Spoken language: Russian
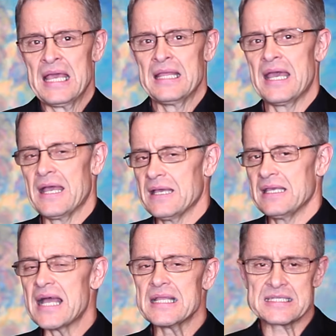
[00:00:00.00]
Э,
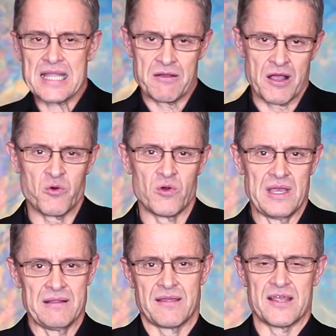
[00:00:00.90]
я не знаю,
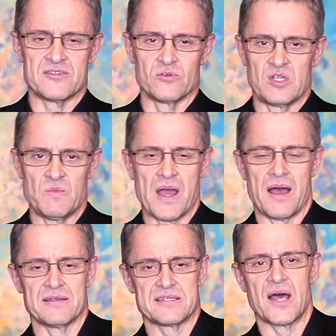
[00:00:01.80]
какой интерес у
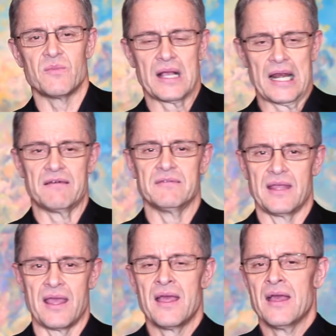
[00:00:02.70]
тебя самый
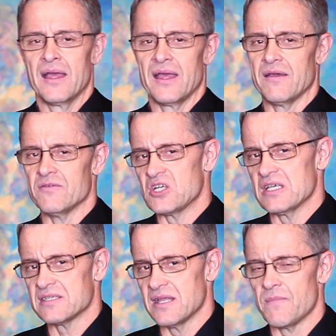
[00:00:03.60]
главный э, в
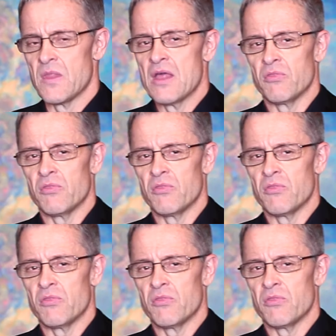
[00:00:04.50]
жизни,